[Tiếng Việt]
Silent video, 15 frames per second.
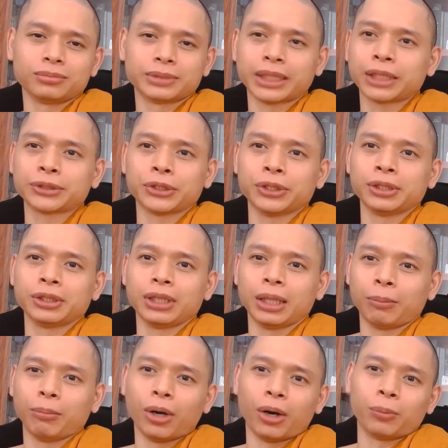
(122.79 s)
ra rồi là
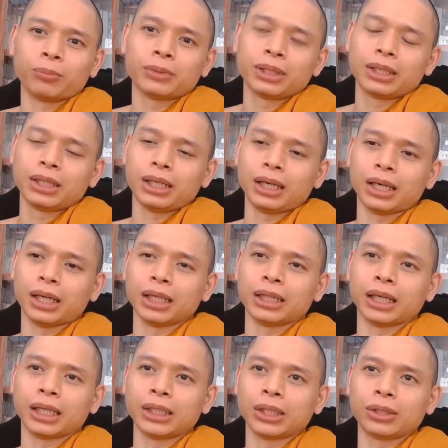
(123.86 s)
một à,
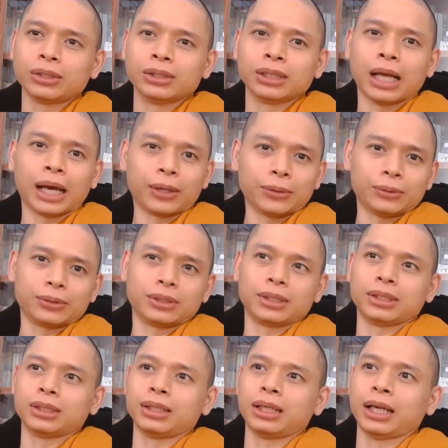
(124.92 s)
là do lừa đảo
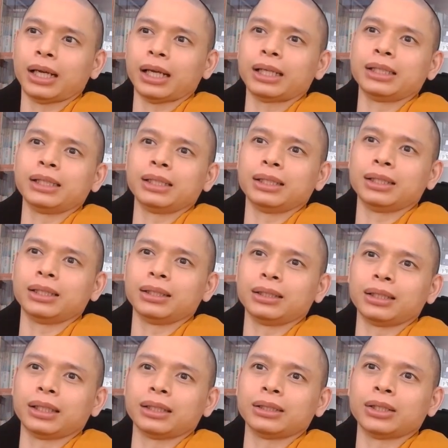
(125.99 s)
à, hai à,
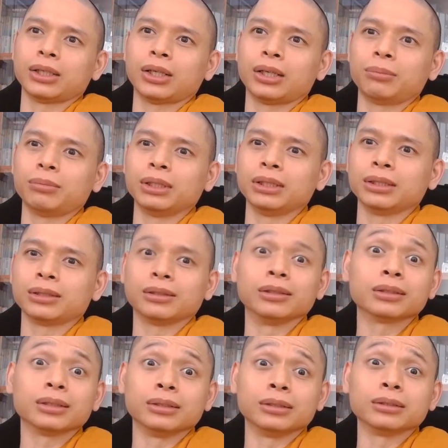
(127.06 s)
là do mình
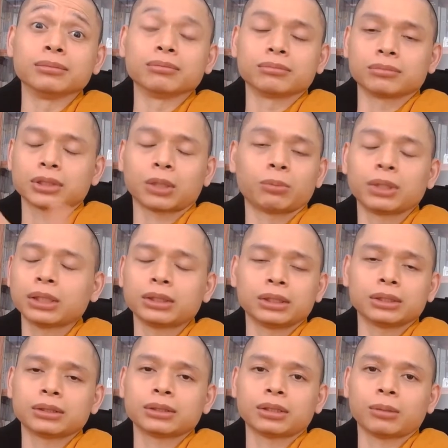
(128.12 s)
tưởng tượng không hết rồi
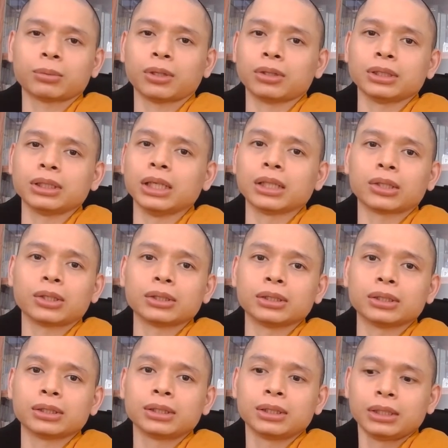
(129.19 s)
không còn gì để nói nữa
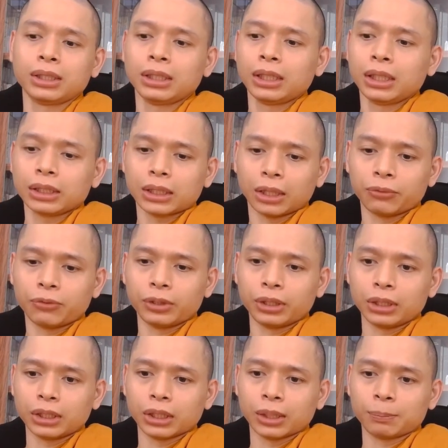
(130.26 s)
tại
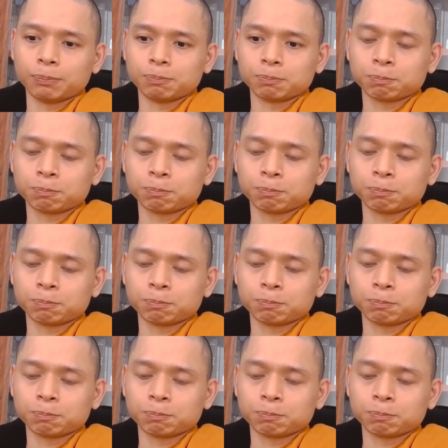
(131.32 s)
vì um,